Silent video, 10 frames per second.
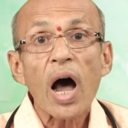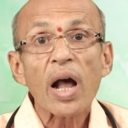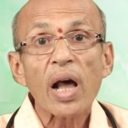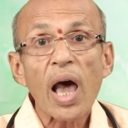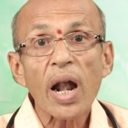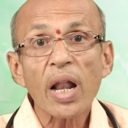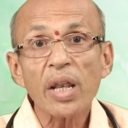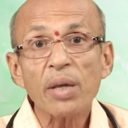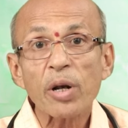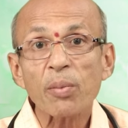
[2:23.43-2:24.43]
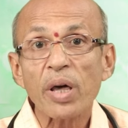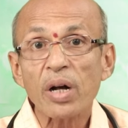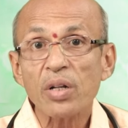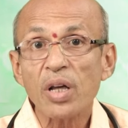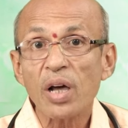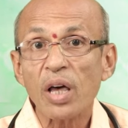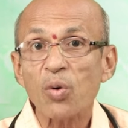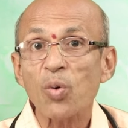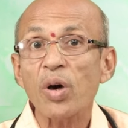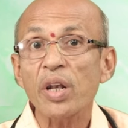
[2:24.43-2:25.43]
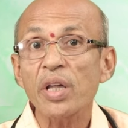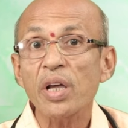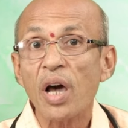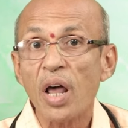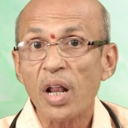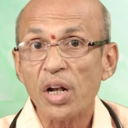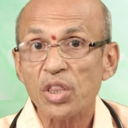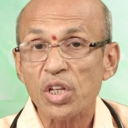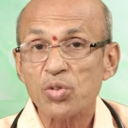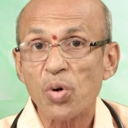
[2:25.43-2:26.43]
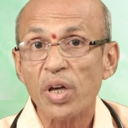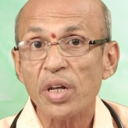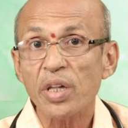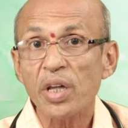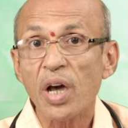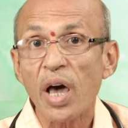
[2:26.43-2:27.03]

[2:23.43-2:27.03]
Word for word: ఆ కారణాన్ని మనం కరెక్ట్గా కనుక్కోగలిగి కారణాన్ని తెలుసుకోగలిగి